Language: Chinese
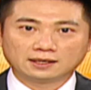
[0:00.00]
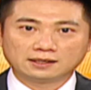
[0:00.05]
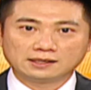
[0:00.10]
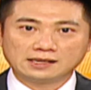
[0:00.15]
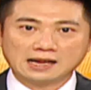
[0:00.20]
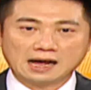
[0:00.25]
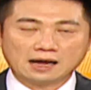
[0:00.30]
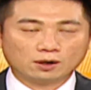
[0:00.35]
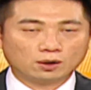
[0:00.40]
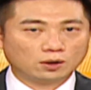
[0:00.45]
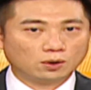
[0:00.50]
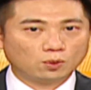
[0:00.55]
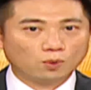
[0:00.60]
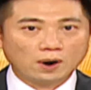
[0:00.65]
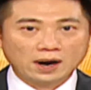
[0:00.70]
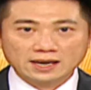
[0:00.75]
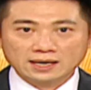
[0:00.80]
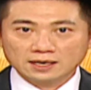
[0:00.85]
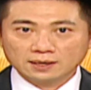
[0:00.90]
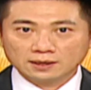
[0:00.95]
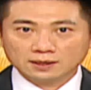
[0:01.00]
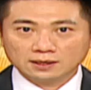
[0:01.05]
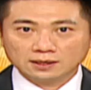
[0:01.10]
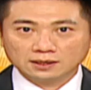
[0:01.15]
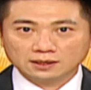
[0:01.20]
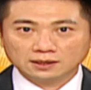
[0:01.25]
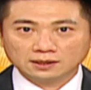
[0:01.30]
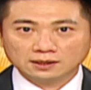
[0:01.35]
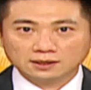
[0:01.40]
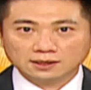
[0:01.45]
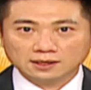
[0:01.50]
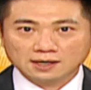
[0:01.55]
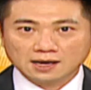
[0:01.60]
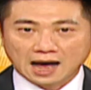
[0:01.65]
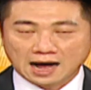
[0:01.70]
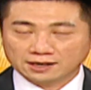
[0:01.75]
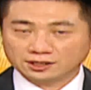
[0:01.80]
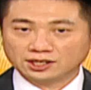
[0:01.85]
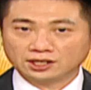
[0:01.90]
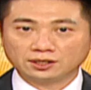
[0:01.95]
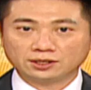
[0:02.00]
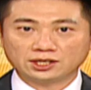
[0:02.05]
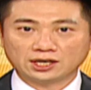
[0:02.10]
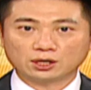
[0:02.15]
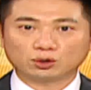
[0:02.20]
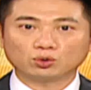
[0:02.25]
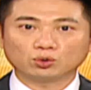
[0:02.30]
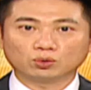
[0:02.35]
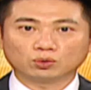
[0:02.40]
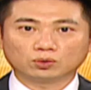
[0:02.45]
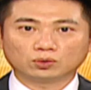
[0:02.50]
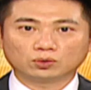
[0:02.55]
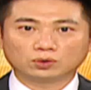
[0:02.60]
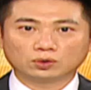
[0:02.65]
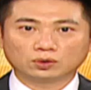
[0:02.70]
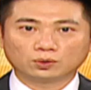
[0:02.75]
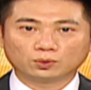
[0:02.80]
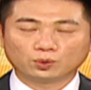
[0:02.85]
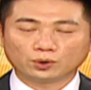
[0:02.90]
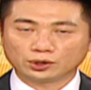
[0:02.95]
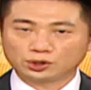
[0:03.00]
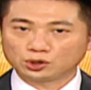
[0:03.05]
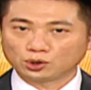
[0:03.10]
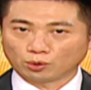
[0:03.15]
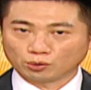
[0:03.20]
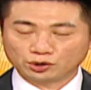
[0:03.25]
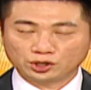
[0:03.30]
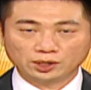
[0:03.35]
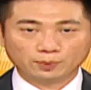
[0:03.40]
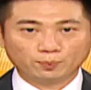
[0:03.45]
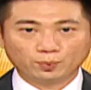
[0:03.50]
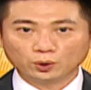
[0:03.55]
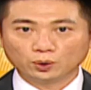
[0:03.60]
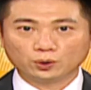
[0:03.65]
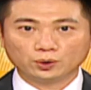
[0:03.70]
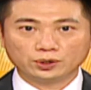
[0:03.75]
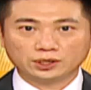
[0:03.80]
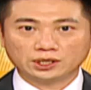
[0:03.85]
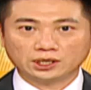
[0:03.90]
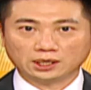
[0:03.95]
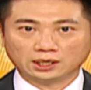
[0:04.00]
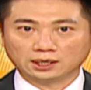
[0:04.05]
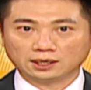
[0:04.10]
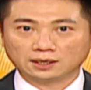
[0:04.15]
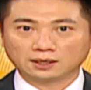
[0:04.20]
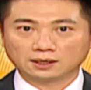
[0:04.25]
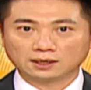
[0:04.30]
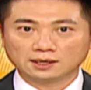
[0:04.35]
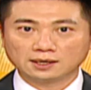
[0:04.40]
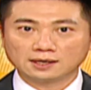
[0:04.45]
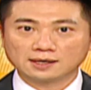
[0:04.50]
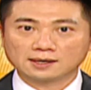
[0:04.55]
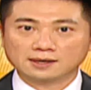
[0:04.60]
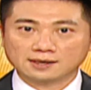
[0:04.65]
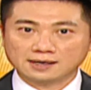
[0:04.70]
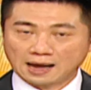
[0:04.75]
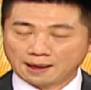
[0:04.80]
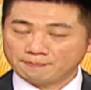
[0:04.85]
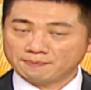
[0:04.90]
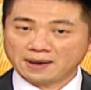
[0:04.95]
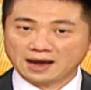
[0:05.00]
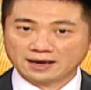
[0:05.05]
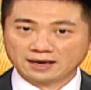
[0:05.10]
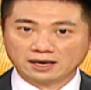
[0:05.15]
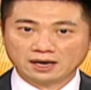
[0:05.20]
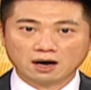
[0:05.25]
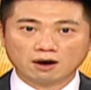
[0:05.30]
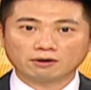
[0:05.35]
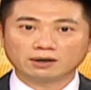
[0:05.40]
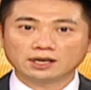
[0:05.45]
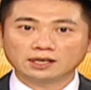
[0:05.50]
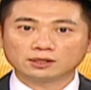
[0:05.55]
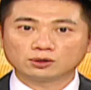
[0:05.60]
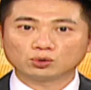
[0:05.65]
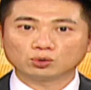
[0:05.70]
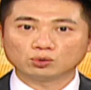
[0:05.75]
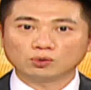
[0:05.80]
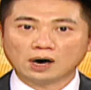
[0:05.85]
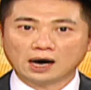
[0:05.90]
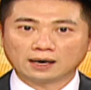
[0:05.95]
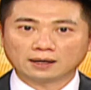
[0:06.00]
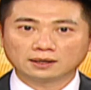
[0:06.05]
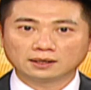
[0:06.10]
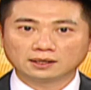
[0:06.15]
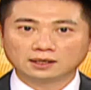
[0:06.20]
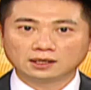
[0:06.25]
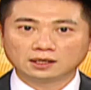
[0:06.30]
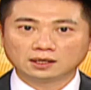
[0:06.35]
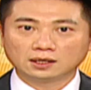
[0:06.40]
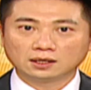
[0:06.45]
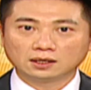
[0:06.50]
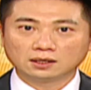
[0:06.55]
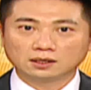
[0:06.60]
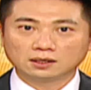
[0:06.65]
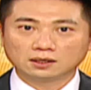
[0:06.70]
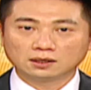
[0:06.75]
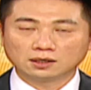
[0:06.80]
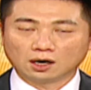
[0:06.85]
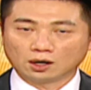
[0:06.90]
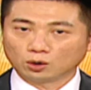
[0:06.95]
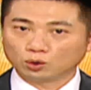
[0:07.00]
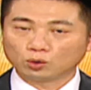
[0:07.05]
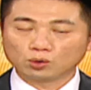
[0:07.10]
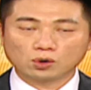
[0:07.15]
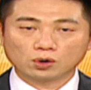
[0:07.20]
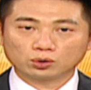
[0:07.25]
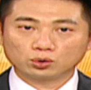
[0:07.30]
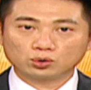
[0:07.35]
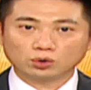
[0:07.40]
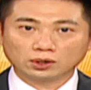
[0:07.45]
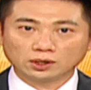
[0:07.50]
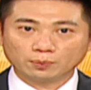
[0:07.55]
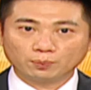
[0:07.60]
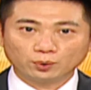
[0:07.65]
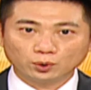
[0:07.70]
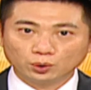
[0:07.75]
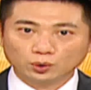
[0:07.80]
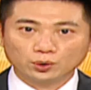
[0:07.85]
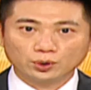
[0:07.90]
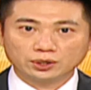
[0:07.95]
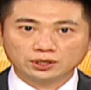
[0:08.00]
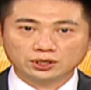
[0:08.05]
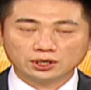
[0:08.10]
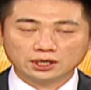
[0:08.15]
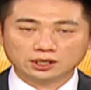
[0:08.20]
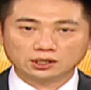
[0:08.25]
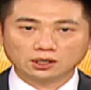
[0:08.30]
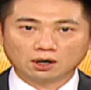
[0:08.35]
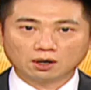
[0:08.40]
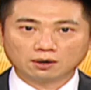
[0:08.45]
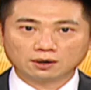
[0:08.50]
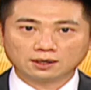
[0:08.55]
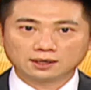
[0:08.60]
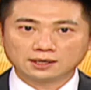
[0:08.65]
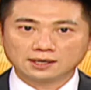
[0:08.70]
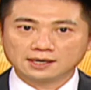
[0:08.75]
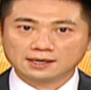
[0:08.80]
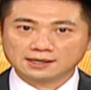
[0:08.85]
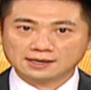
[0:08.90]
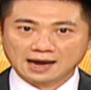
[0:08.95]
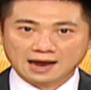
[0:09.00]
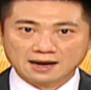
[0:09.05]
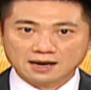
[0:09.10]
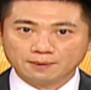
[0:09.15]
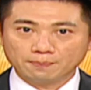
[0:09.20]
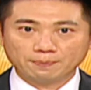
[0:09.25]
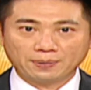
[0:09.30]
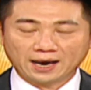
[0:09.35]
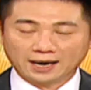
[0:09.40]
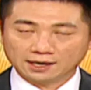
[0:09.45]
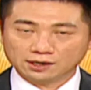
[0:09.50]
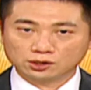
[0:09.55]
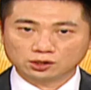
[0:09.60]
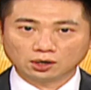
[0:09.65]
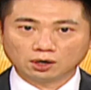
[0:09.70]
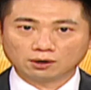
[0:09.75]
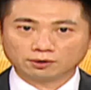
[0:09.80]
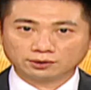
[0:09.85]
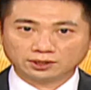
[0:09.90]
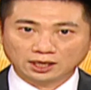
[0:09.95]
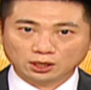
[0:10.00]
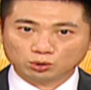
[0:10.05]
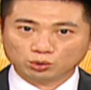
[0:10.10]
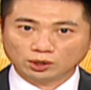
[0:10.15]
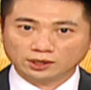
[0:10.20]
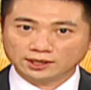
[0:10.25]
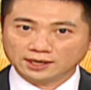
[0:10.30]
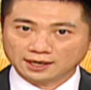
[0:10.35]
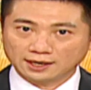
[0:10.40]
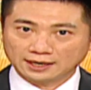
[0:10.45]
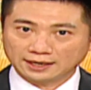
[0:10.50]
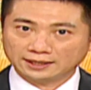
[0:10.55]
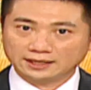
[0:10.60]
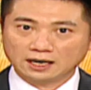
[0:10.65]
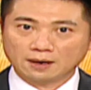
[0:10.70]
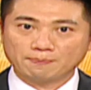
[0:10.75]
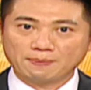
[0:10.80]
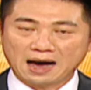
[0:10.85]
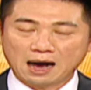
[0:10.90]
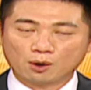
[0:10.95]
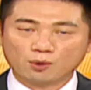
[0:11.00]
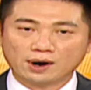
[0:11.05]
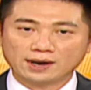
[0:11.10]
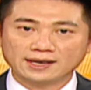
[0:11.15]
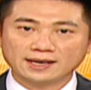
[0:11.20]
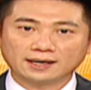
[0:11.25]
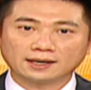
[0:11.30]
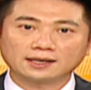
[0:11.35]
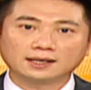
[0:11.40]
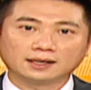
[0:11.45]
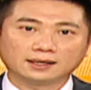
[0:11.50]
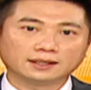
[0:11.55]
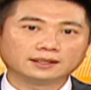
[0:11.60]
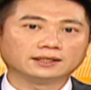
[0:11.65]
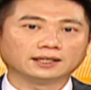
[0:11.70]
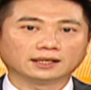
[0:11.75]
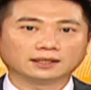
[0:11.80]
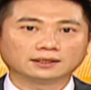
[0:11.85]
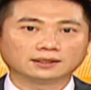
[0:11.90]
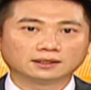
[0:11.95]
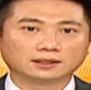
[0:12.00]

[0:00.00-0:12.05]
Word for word: 那万一行情结束或走势不如预期，敢买也要认输啊！哦，如果做的不如预期的时候，该认赔的时候，停损点一定要把关严格一点。